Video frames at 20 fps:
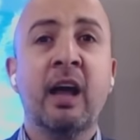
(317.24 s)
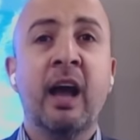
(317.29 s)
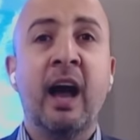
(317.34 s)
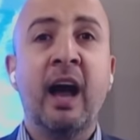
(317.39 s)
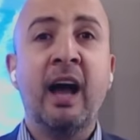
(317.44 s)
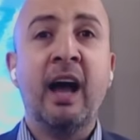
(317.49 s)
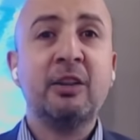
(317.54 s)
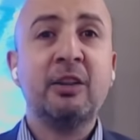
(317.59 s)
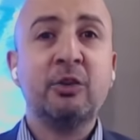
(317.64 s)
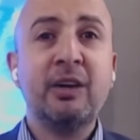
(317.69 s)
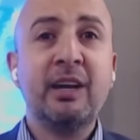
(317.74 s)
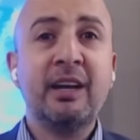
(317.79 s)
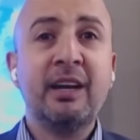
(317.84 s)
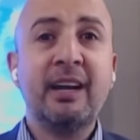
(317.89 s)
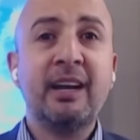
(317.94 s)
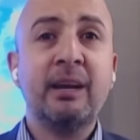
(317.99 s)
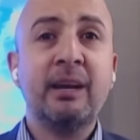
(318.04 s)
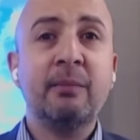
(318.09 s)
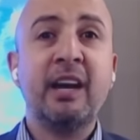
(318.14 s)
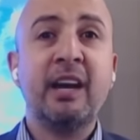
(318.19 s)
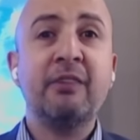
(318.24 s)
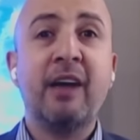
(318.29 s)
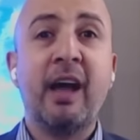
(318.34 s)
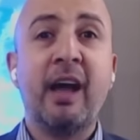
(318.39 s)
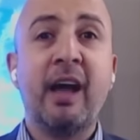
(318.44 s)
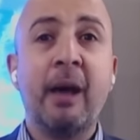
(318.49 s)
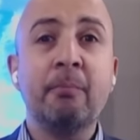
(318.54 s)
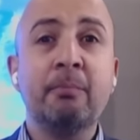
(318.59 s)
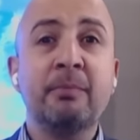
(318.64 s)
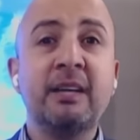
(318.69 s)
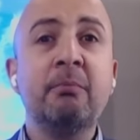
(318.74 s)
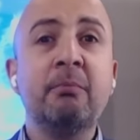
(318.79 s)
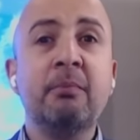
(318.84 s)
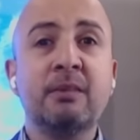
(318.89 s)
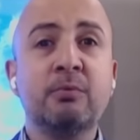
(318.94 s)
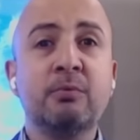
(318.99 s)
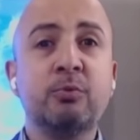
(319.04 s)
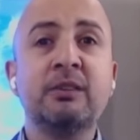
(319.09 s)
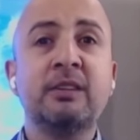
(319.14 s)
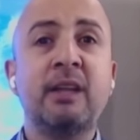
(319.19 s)
هل يا ترى نحن بنعرف ام تيم
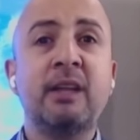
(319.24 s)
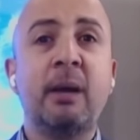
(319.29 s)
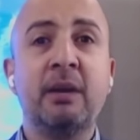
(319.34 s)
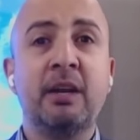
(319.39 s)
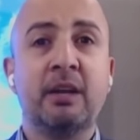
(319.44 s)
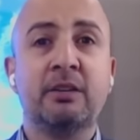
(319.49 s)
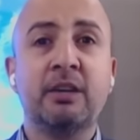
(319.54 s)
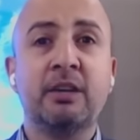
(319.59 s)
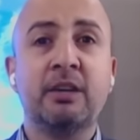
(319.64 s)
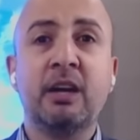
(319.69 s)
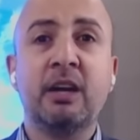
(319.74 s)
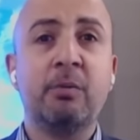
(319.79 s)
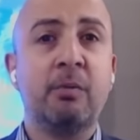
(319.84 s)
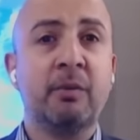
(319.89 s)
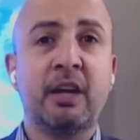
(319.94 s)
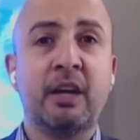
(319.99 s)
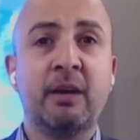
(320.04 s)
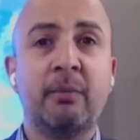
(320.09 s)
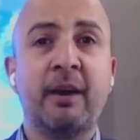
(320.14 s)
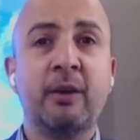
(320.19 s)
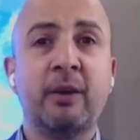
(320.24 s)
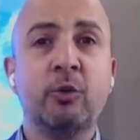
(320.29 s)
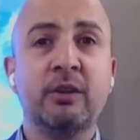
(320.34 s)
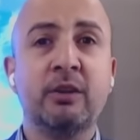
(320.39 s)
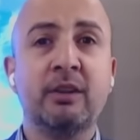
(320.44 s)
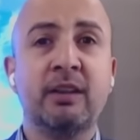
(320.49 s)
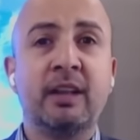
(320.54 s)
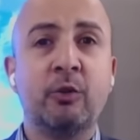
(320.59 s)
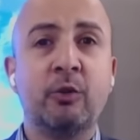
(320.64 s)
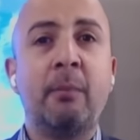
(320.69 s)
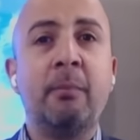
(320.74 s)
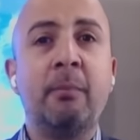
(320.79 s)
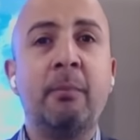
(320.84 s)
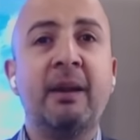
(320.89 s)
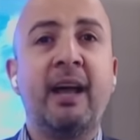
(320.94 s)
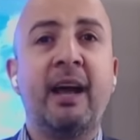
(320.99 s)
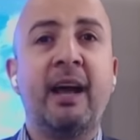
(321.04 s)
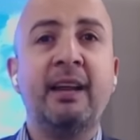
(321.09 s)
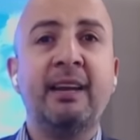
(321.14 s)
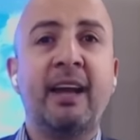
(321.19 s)
مضبوط تم الاختراق بمطار بيروت لانه تم
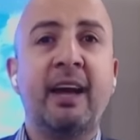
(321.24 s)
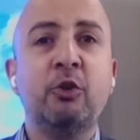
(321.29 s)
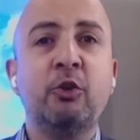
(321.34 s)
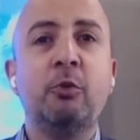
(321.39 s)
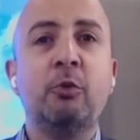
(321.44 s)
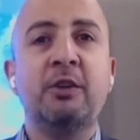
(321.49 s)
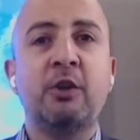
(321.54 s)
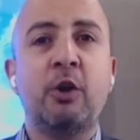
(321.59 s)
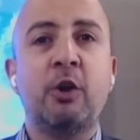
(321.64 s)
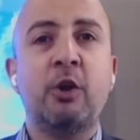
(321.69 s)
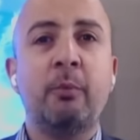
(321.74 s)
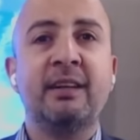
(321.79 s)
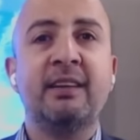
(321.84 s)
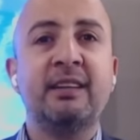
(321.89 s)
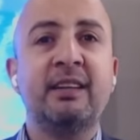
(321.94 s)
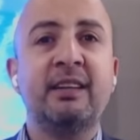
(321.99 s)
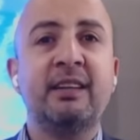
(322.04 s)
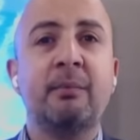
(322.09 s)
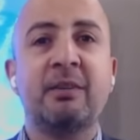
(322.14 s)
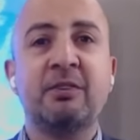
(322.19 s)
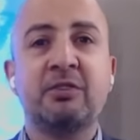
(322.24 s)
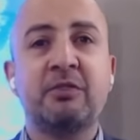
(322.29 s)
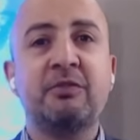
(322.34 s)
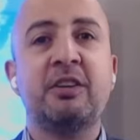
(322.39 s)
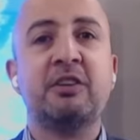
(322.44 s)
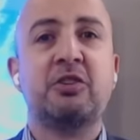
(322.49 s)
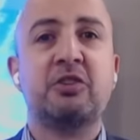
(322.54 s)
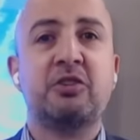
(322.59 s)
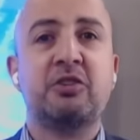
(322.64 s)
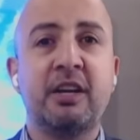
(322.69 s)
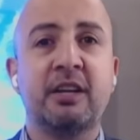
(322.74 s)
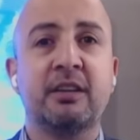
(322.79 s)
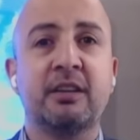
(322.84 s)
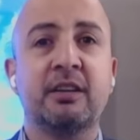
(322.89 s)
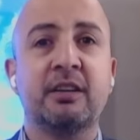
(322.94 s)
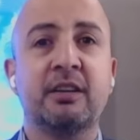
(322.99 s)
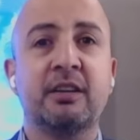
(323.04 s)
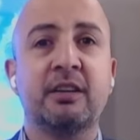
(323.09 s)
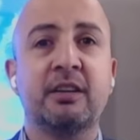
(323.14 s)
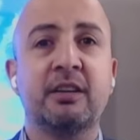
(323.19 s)
الاعلان عنه من يومين ثلاثه بس شفنا
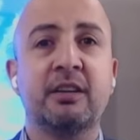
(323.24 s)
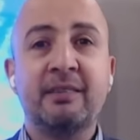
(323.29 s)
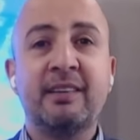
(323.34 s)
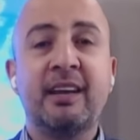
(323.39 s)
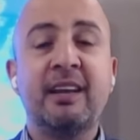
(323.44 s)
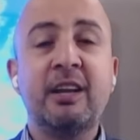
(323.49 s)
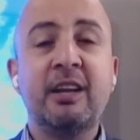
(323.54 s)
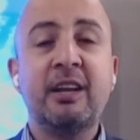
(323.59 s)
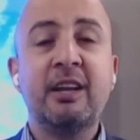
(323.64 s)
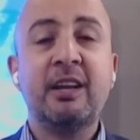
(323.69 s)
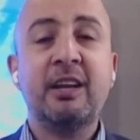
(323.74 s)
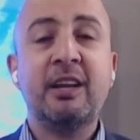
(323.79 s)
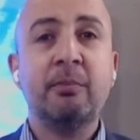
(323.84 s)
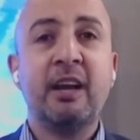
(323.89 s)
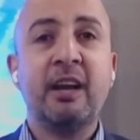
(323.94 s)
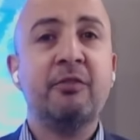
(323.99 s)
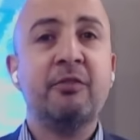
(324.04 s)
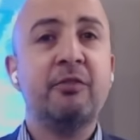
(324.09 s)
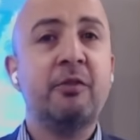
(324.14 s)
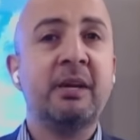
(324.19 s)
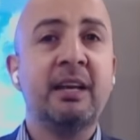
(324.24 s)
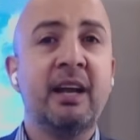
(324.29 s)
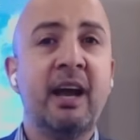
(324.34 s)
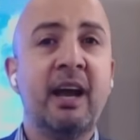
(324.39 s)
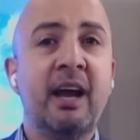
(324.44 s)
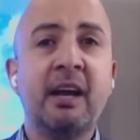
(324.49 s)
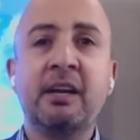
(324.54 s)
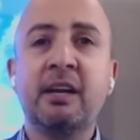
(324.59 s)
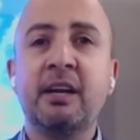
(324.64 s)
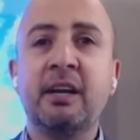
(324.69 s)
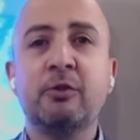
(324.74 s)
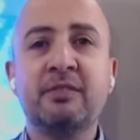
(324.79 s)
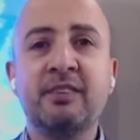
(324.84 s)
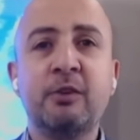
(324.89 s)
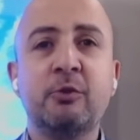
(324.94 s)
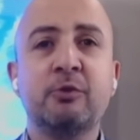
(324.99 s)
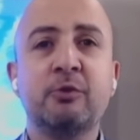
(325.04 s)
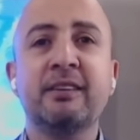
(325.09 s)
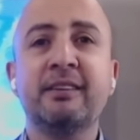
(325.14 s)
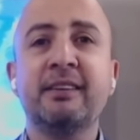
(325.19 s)
الشاشات بس هل يا ترى بنعرف يمكن الهاكر له
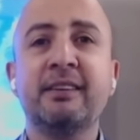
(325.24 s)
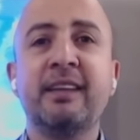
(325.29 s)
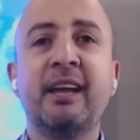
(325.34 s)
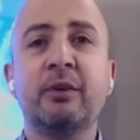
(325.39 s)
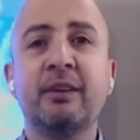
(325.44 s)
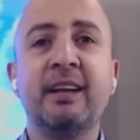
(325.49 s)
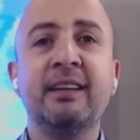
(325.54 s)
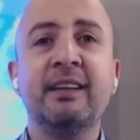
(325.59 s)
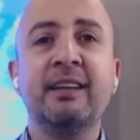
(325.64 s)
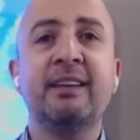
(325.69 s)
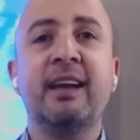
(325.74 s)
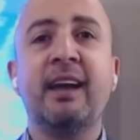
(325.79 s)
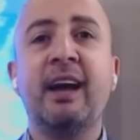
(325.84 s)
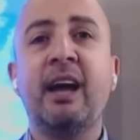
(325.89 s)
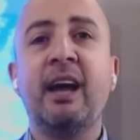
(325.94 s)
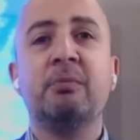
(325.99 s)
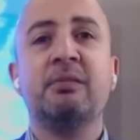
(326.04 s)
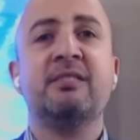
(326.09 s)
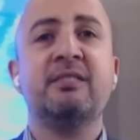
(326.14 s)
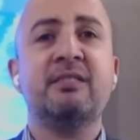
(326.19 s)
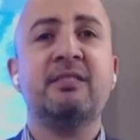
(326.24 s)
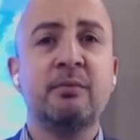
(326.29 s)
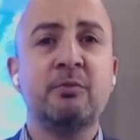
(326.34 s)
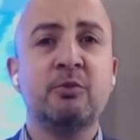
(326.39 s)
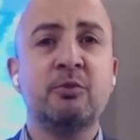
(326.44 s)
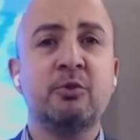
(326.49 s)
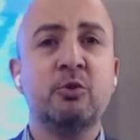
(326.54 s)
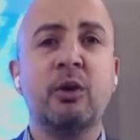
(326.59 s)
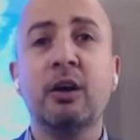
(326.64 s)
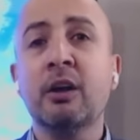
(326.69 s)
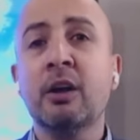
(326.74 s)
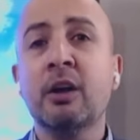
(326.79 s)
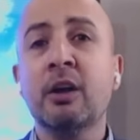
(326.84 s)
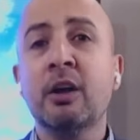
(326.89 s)
سنه وسنتين وثلاثه قاعد بالسيستم جوا